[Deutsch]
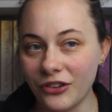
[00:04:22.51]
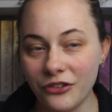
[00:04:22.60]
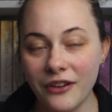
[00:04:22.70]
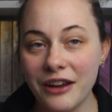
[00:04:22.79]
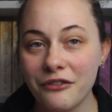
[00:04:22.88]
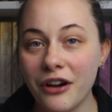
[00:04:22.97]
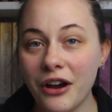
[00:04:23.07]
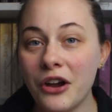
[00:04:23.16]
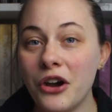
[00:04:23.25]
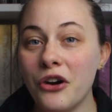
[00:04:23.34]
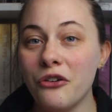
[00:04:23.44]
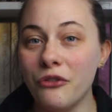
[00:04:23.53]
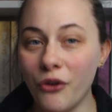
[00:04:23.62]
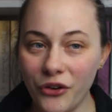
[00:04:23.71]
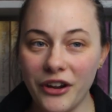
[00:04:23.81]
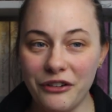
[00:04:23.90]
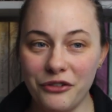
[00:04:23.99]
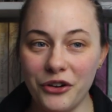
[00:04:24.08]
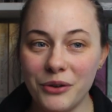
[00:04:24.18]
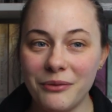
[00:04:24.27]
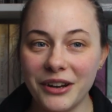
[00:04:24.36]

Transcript: Es war einfach wundervoll.